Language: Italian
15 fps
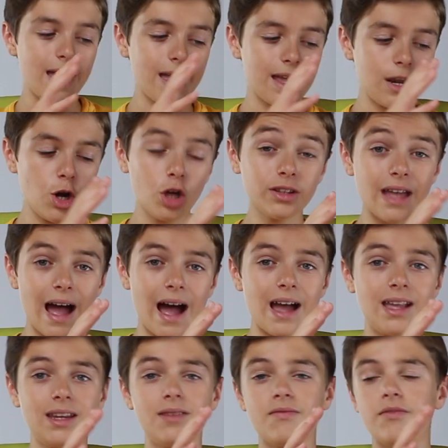e
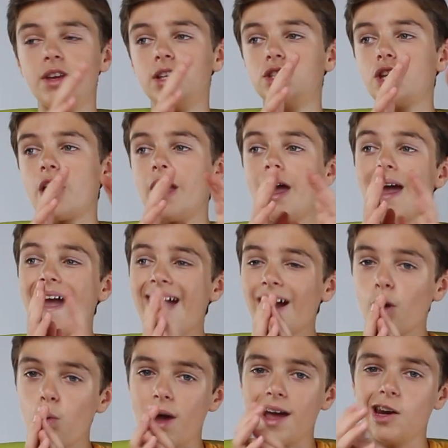l'Onair invece
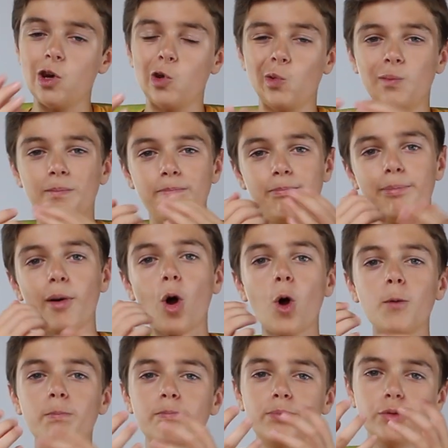è quello un
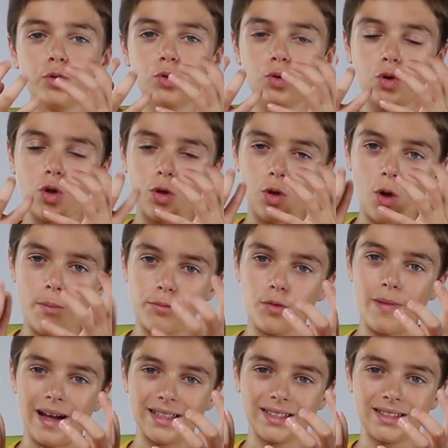po' più con
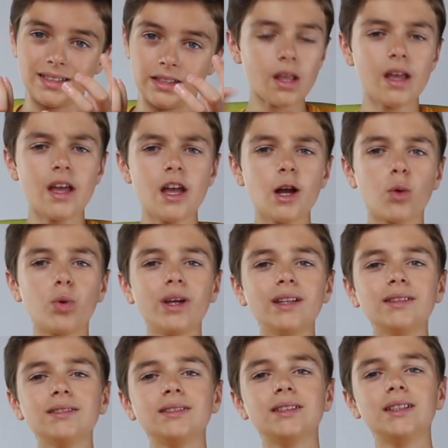più bassi.
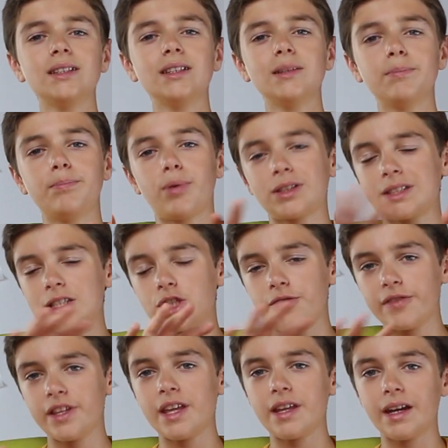Quindi possiamo già
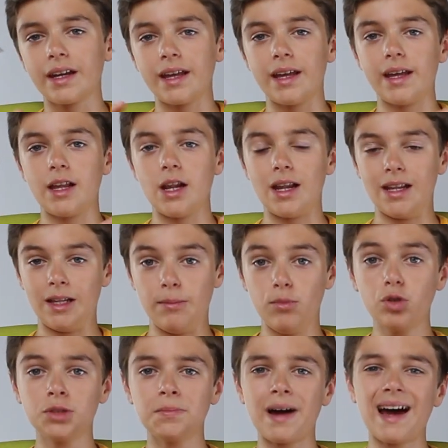vedere che il
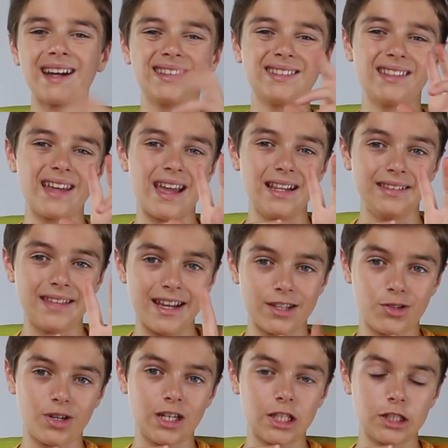Blue Smart è il
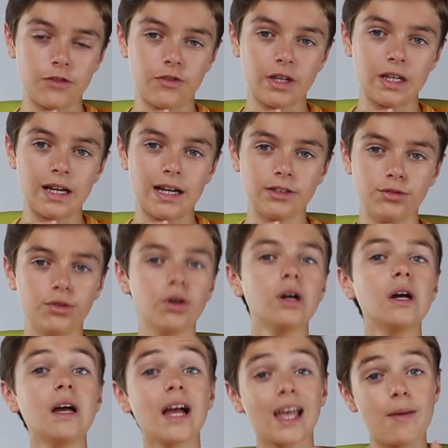terzo
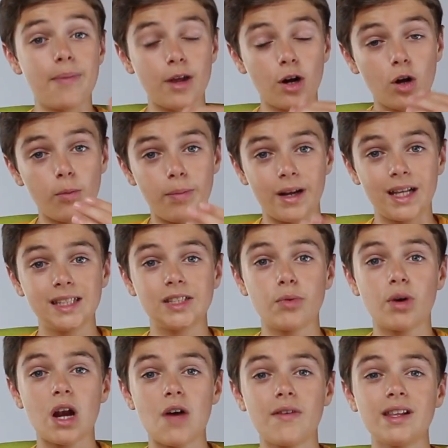classificato, che però per essere
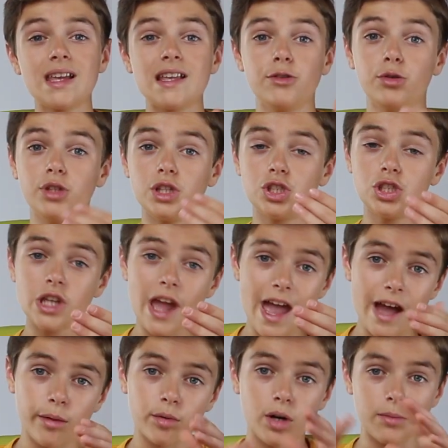una lavaglia 12
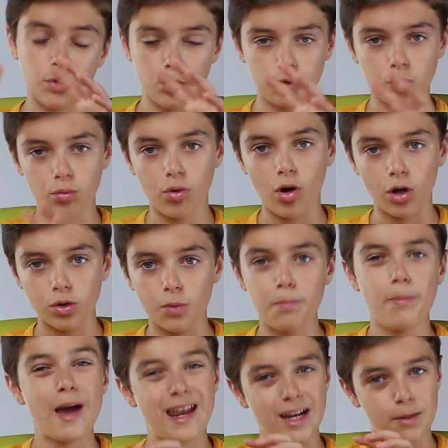euro è molto buono
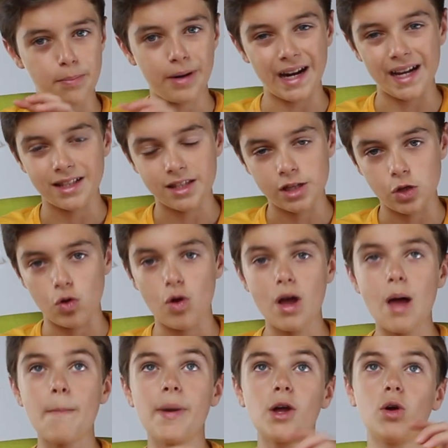per il prezzo,
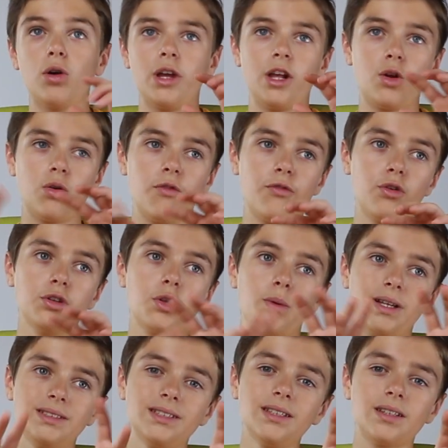però in confronto a
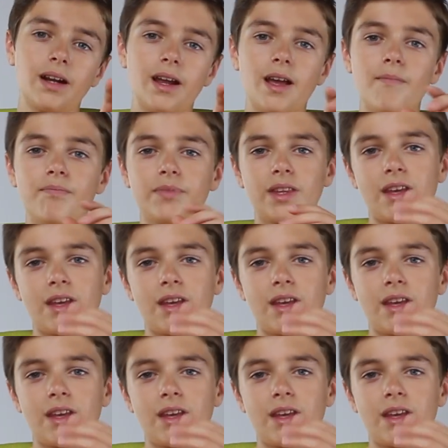questi tre,